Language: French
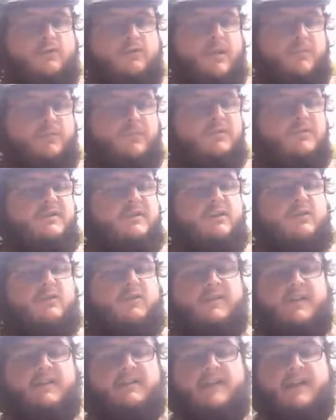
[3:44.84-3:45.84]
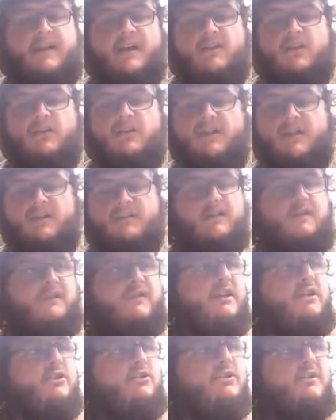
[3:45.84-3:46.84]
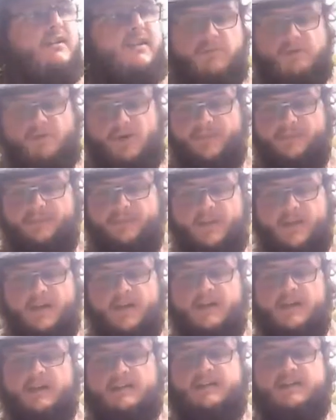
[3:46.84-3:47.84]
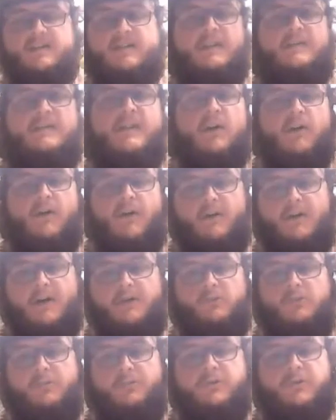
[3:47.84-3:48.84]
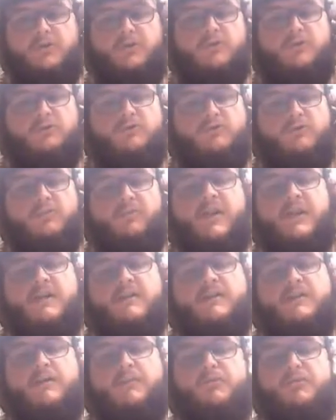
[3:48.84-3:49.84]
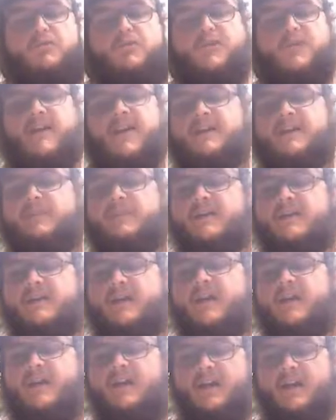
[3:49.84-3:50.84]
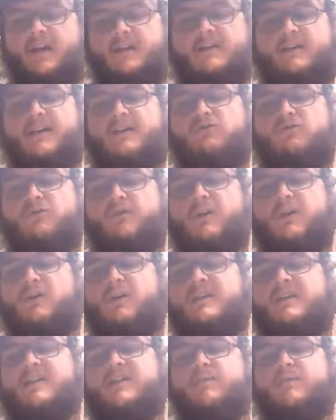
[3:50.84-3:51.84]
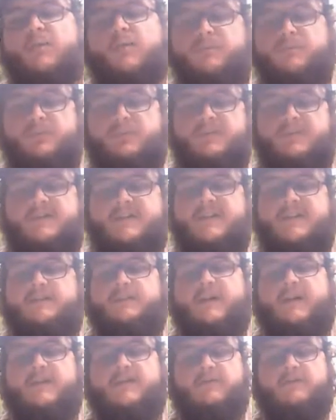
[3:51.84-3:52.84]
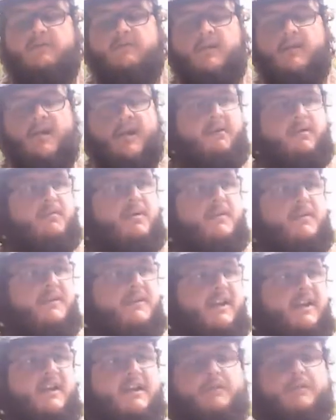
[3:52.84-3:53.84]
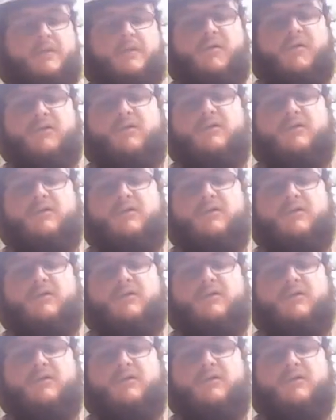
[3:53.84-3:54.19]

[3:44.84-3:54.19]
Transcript: Son épouse n'a que 21 ans et sa fille n'a que 10 mois. Cette dernière aura donc peu connu son père, ce qui peut suffire à expliquer qu'elle souffrit relativement peu de sa disparition même si elle exprimait